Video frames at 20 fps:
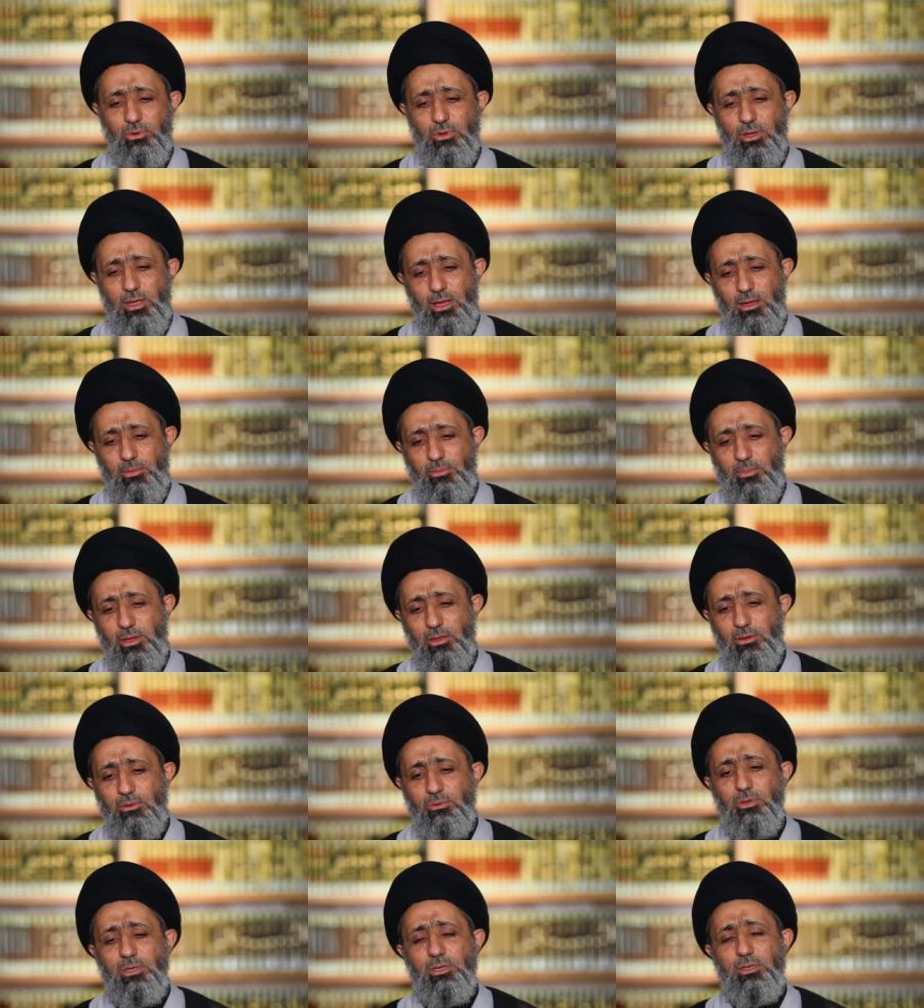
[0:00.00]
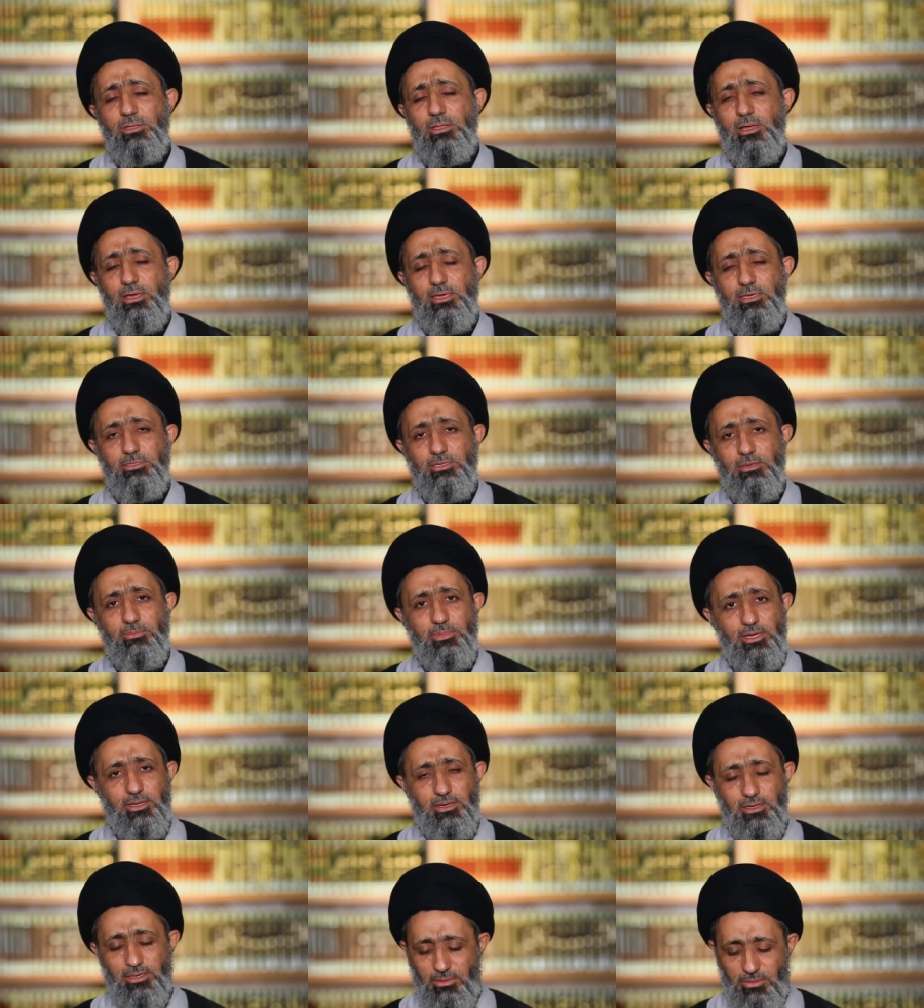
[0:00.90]
كل أعماله لله
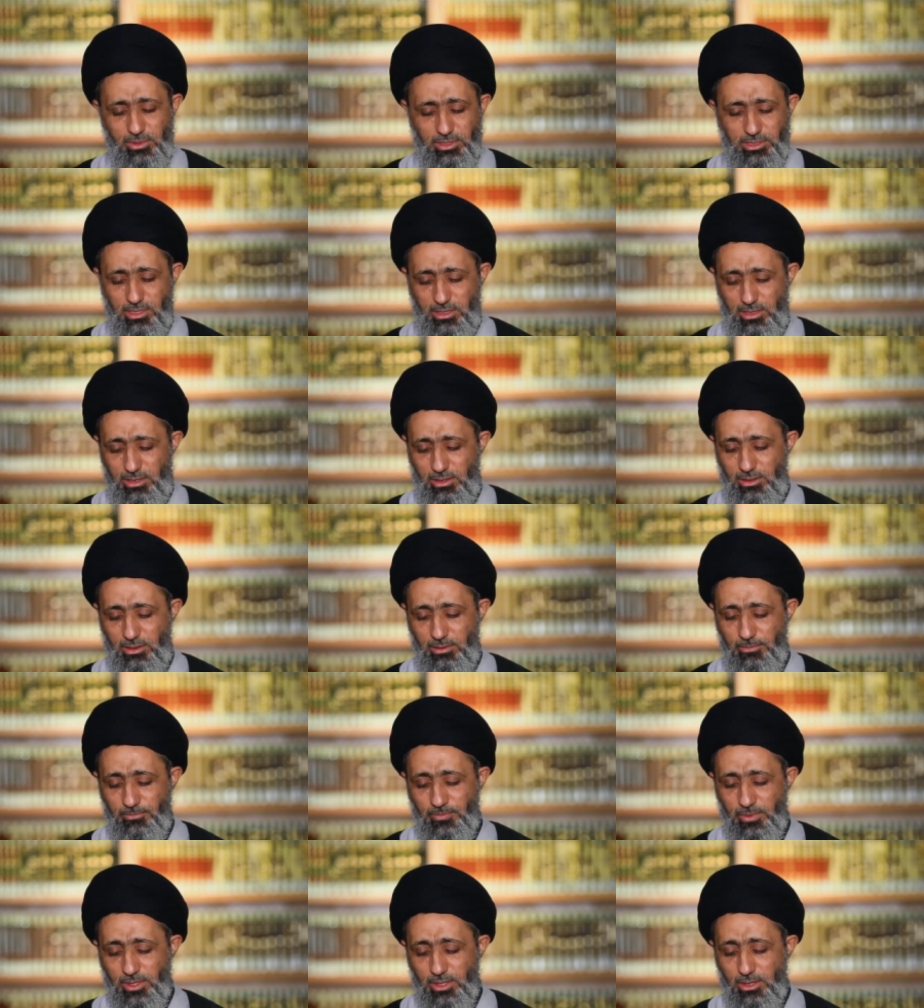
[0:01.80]
تبارك وتعالى